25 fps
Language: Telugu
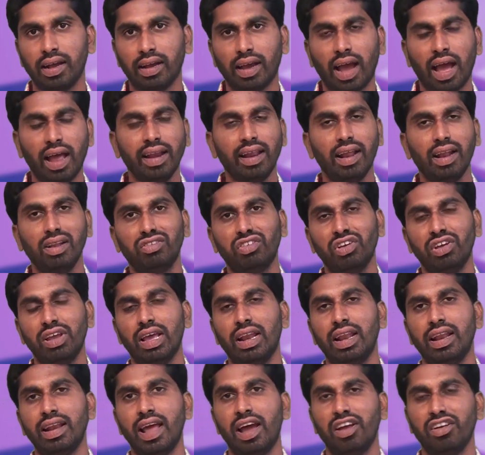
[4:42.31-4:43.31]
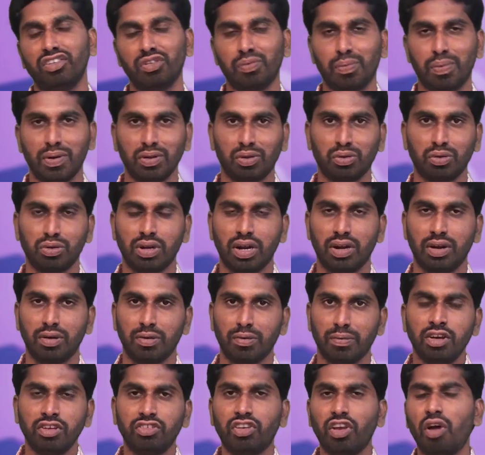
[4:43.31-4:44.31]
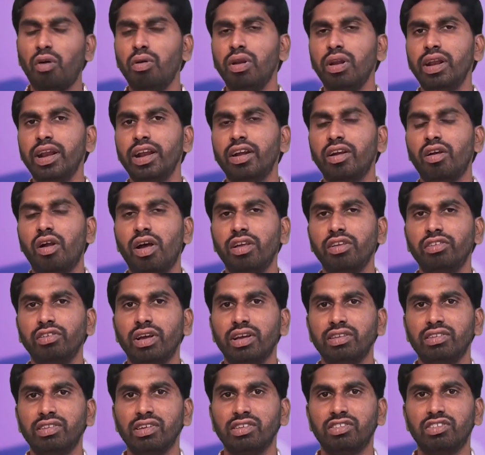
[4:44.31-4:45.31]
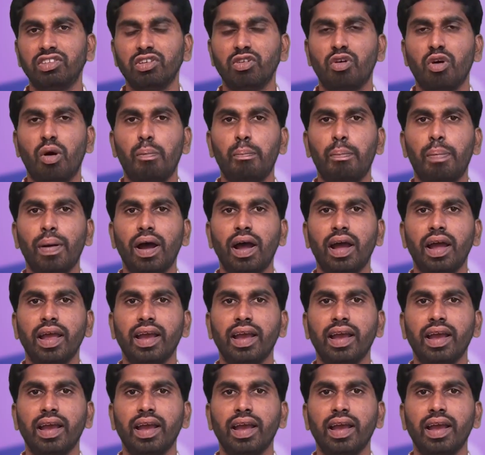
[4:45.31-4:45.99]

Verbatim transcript: కార్యాలు చేయాలని ఆశపడుతున్నాడు సౌలుని రాజుగా చేసి గొప్ప